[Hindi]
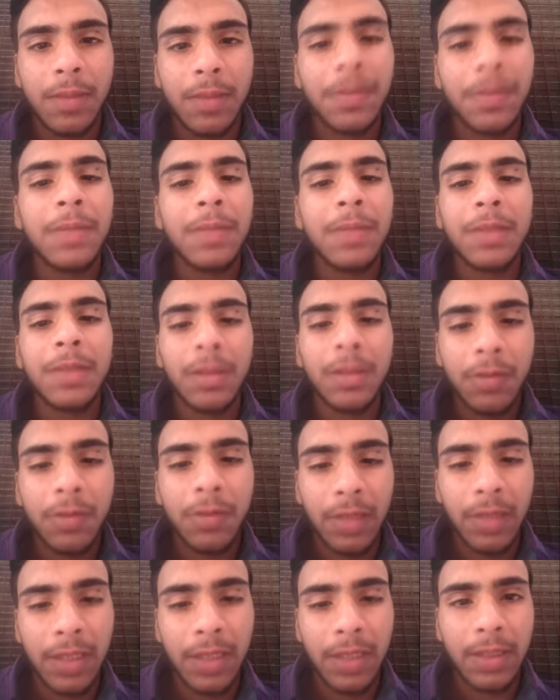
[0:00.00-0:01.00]
सबकी मदद तो
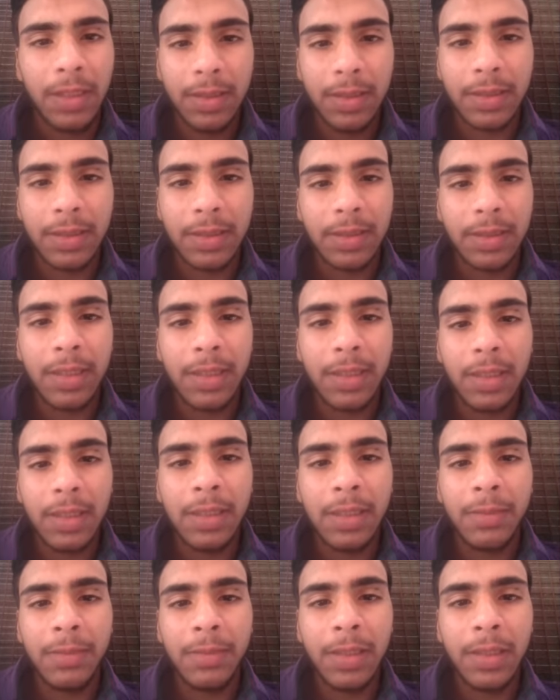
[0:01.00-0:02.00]
नहीं कर सकते
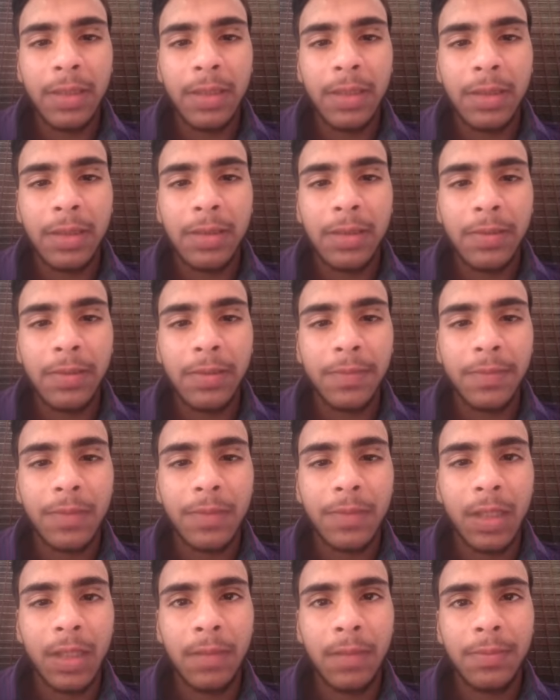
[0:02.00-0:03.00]
हैं बट
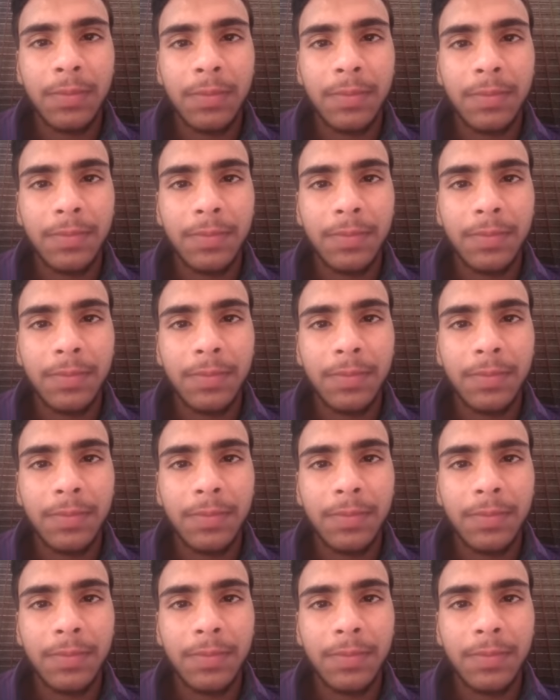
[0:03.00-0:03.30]
हम